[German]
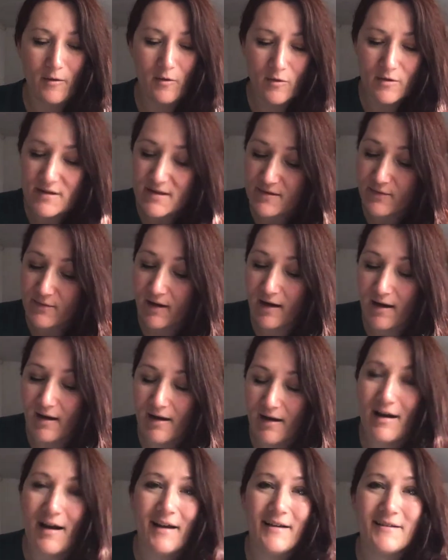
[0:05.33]
und
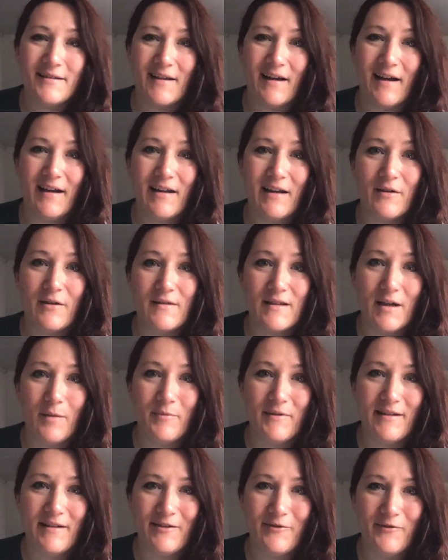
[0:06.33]
zwar ein Teil aus
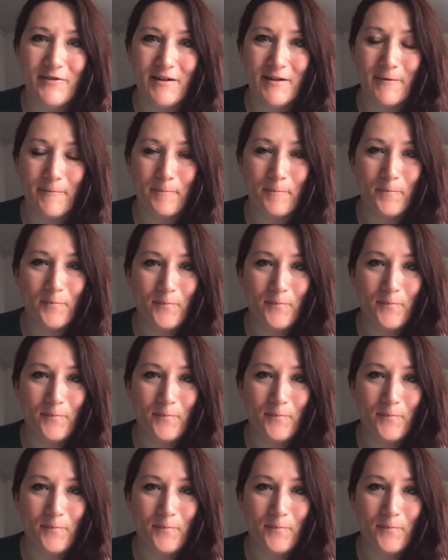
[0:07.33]
Kapitel 4.